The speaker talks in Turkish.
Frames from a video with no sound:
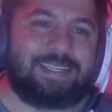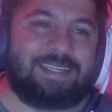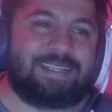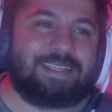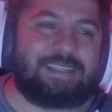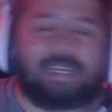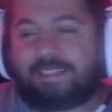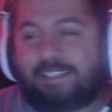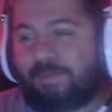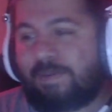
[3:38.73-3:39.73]
Yani siz
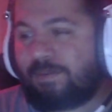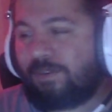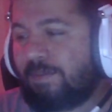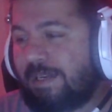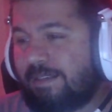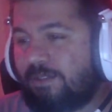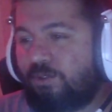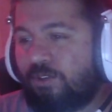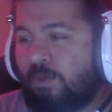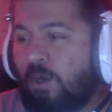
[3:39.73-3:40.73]
normalde atıyorum
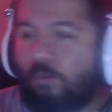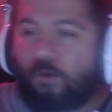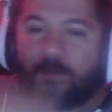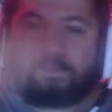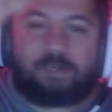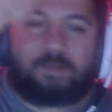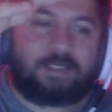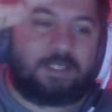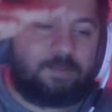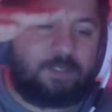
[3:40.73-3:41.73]
10 birim
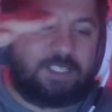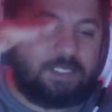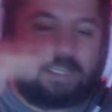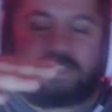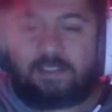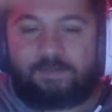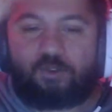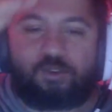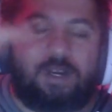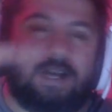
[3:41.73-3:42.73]
kazanabilecekken sırf kötü
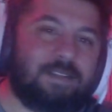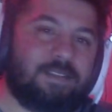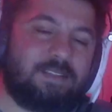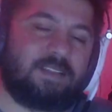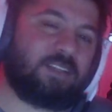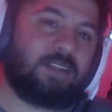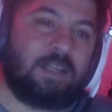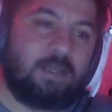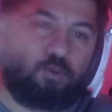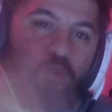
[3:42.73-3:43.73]
aldığınız için
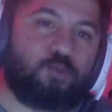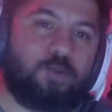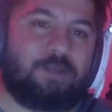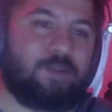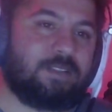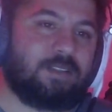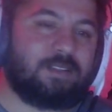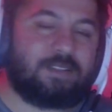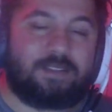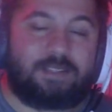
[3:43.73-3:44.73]
3 birim kazanırsınız,
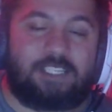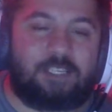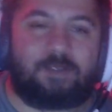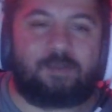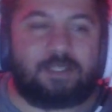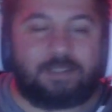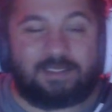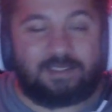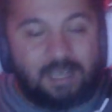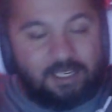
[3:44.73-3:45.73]
2 birim kazanırsınız.
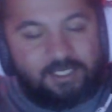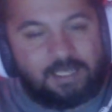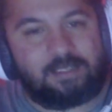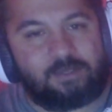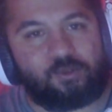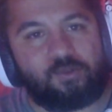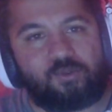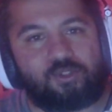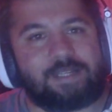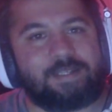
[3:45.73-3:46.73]
Aşağıya doğru düşer.
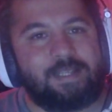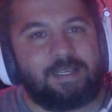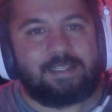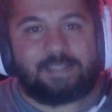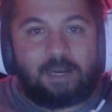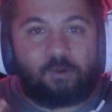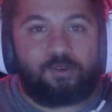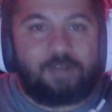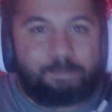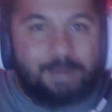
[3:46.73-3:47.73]
Daha oyuna
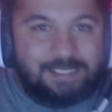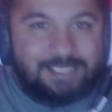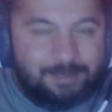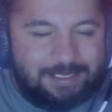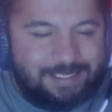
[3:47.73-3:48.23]
başlamadan